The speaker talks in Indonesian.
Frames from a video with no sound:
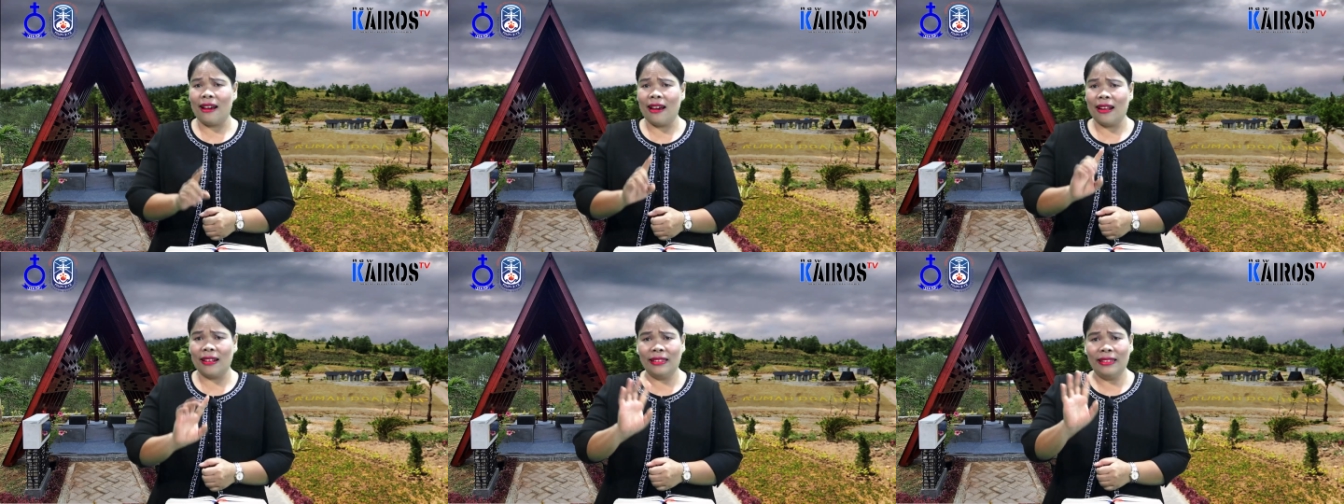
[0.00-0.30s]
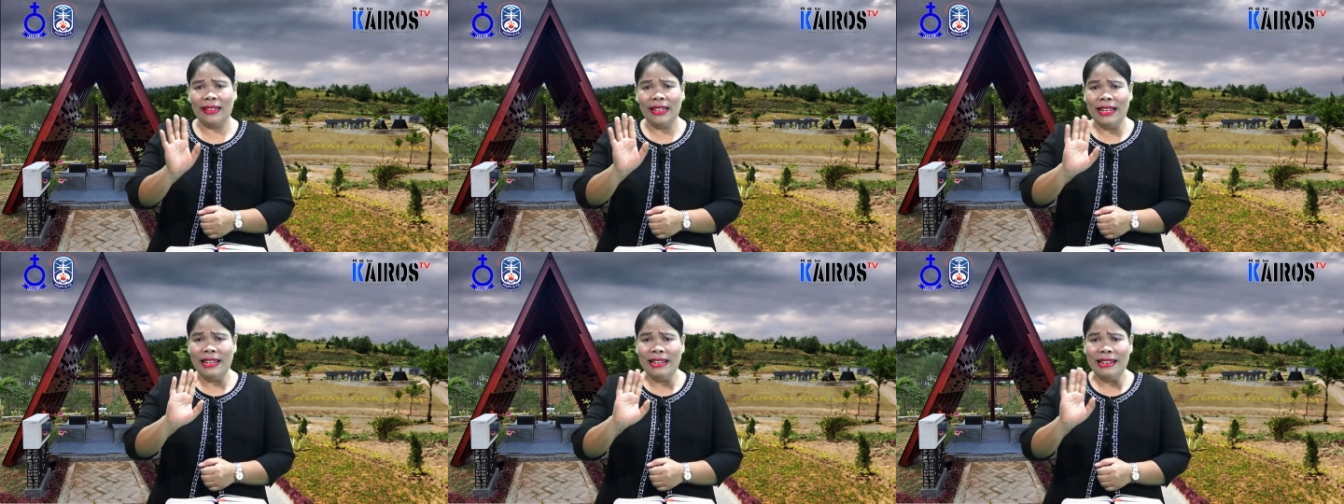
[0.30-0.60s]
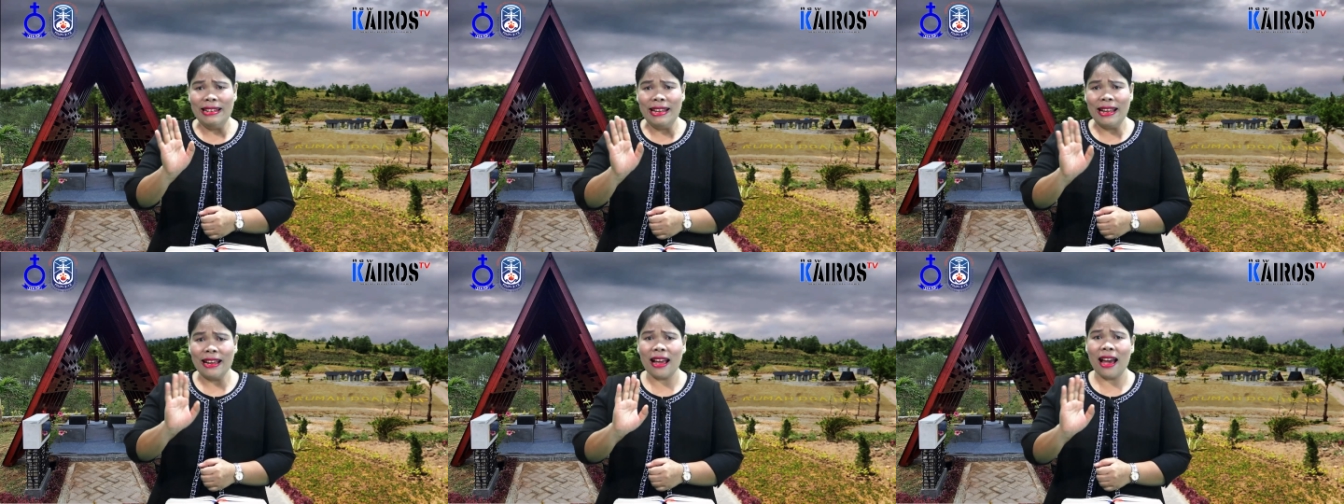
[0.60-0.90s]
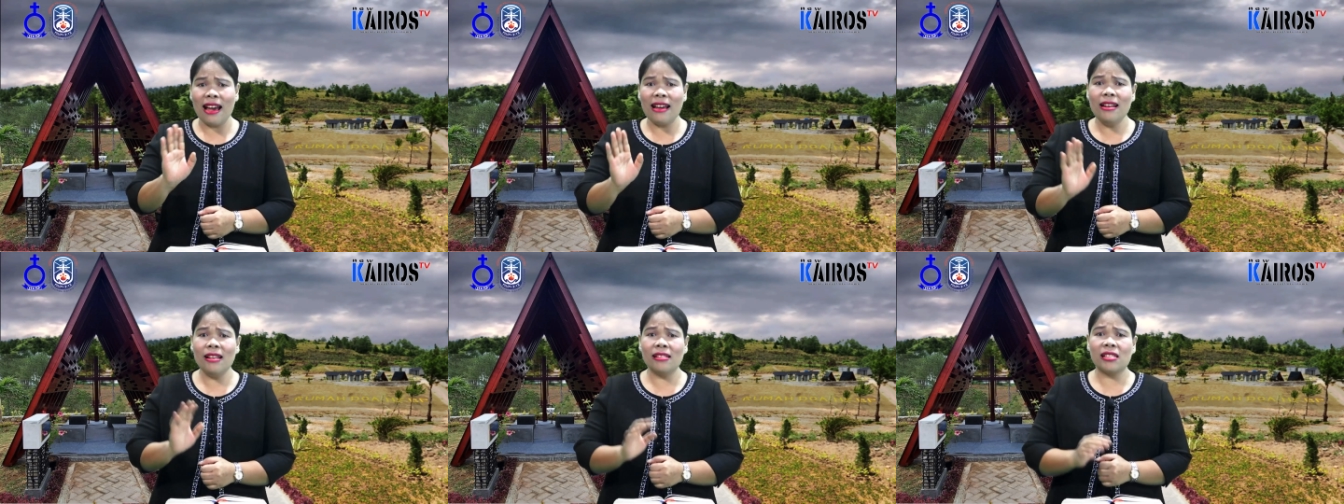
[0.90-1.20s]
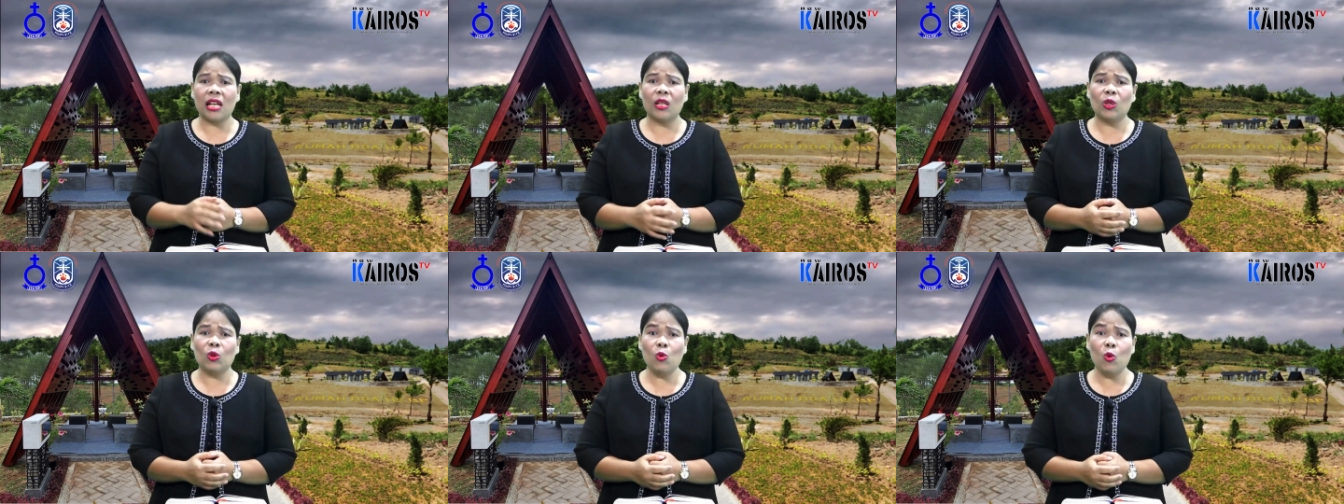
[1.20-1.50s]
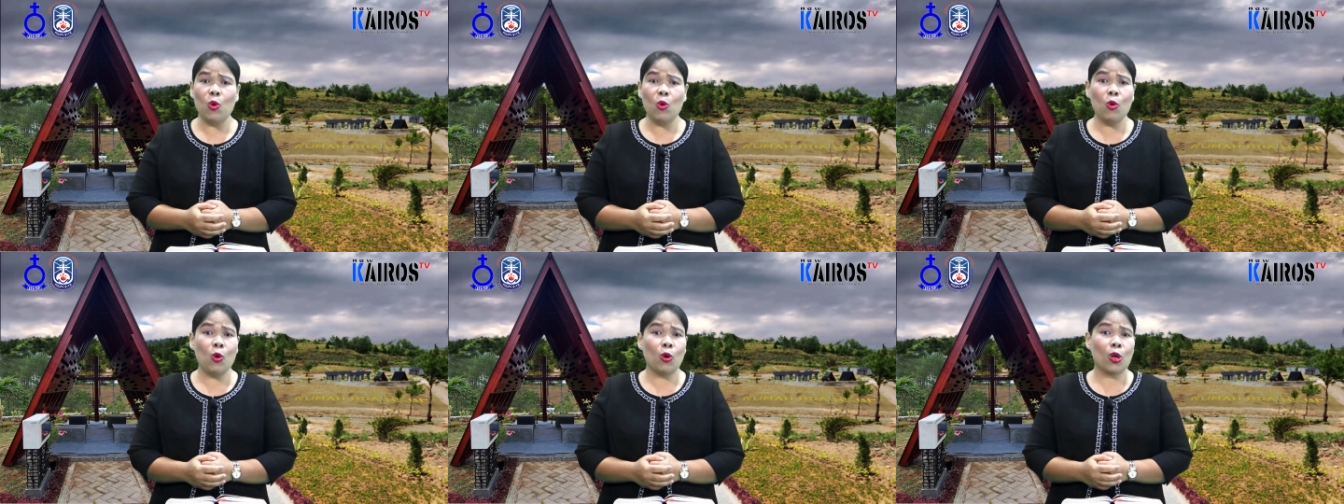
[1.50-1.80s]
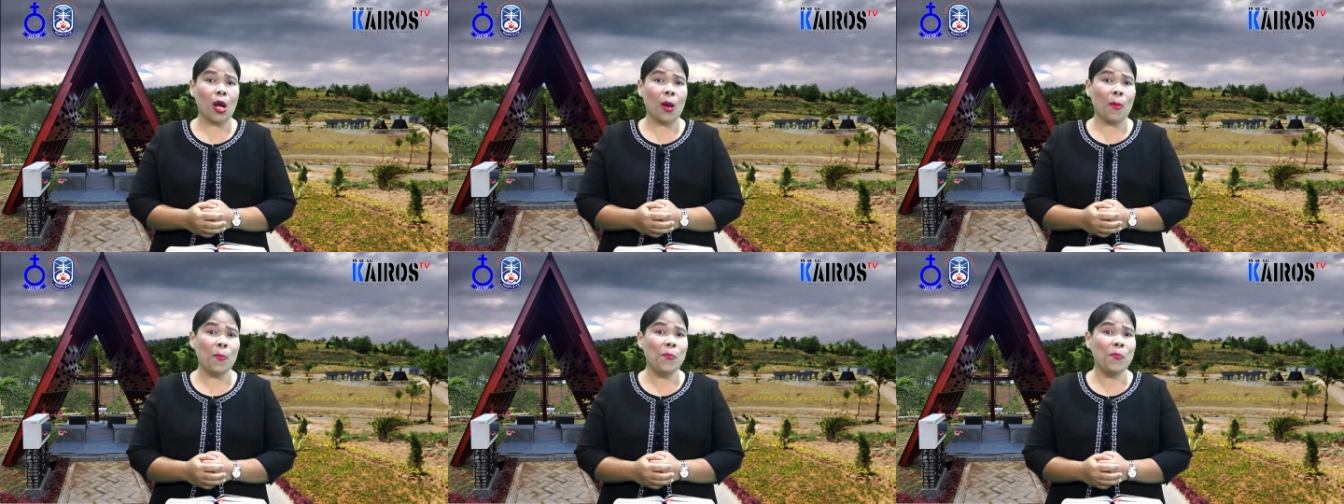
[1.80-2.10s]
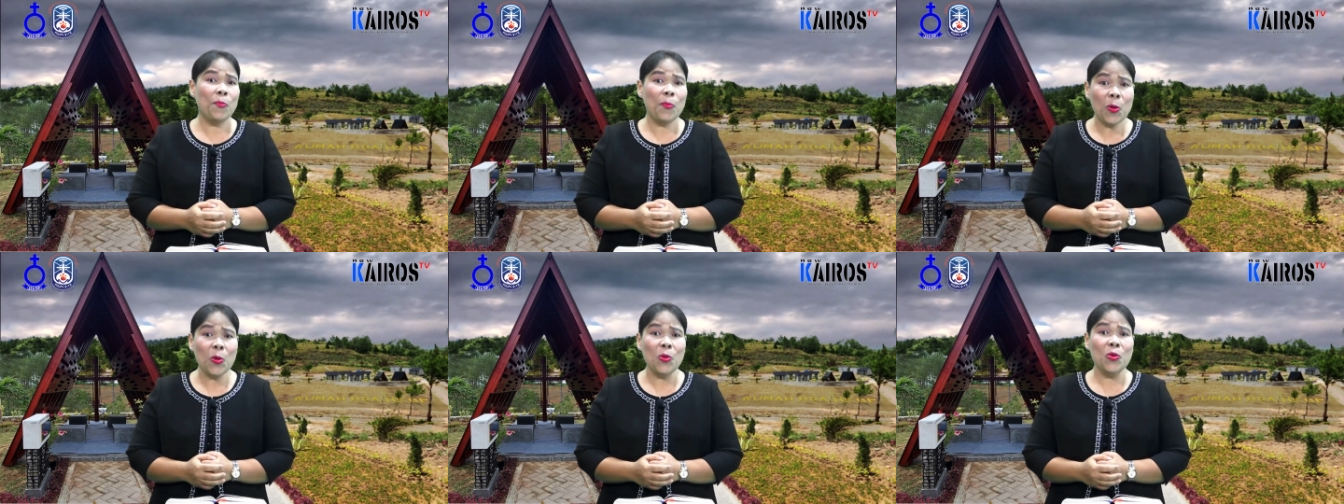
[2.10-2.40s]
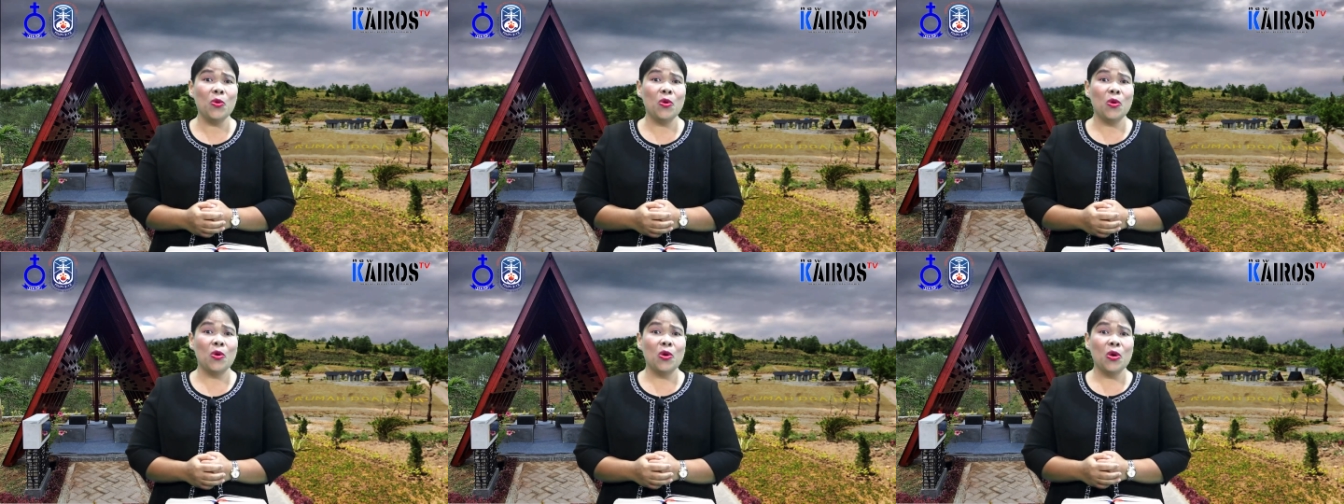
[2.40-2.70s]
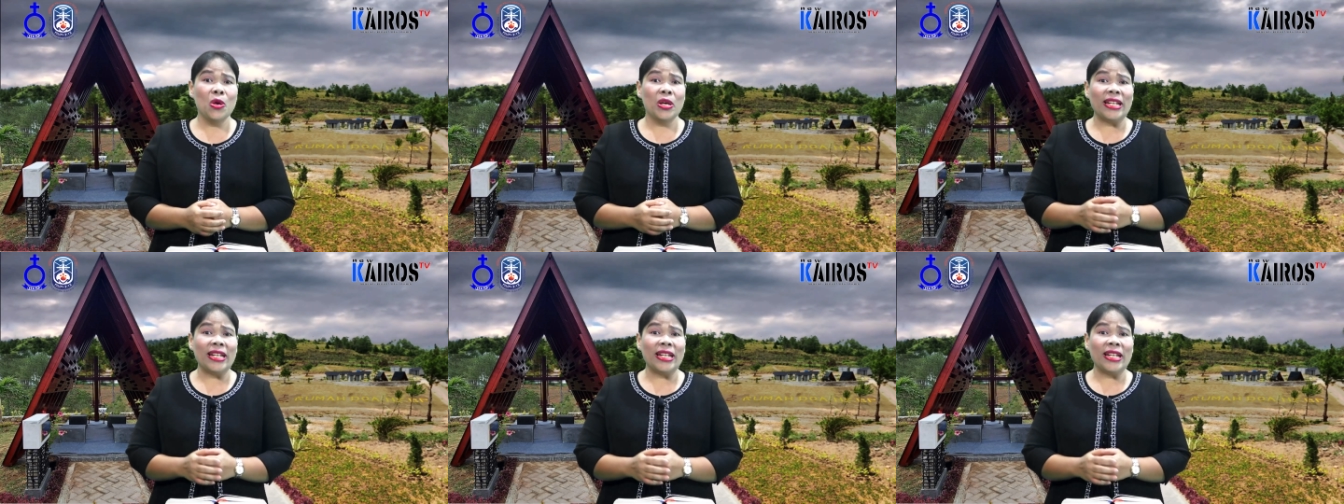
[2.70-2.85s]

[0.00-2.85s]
agar tidak ada satu orang pun